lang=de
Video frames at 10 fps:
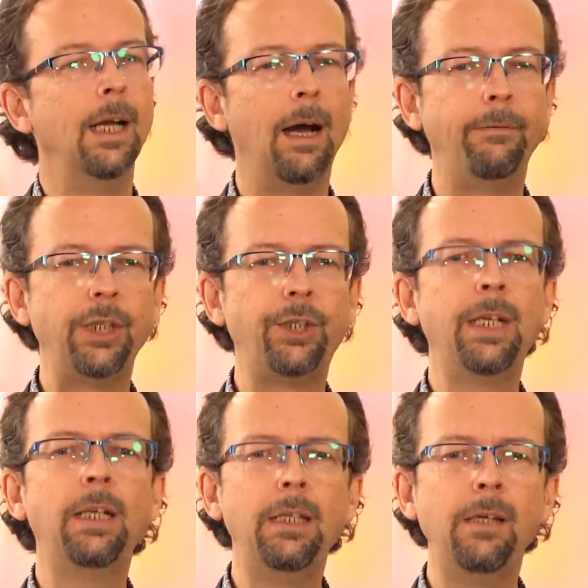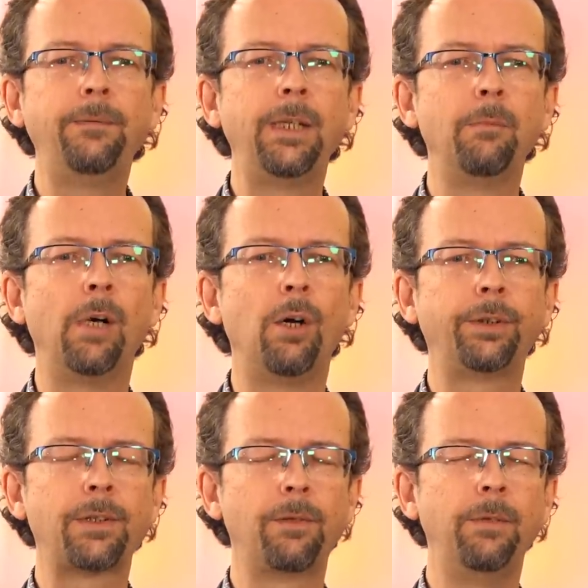Aber die Stille hilft eben auch,
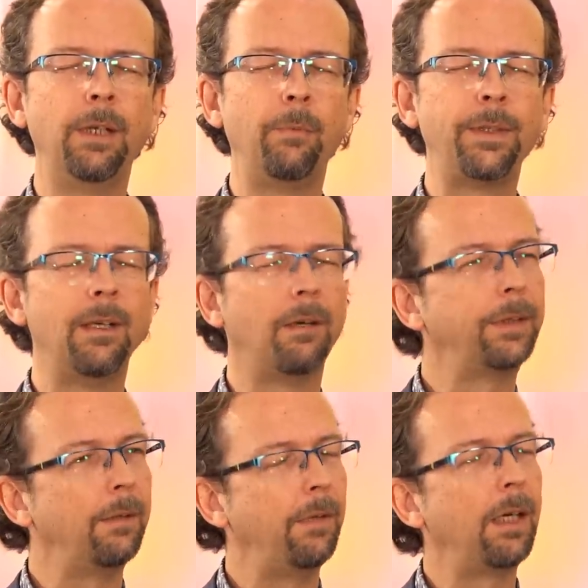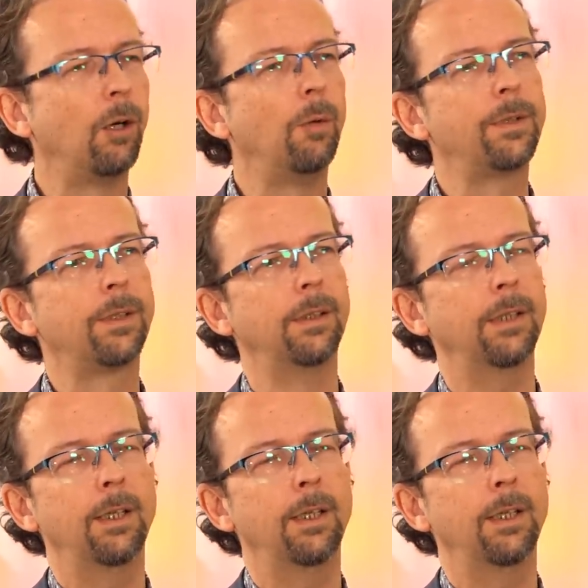dass du wieder ein bisschen auf deinem Weg kommst.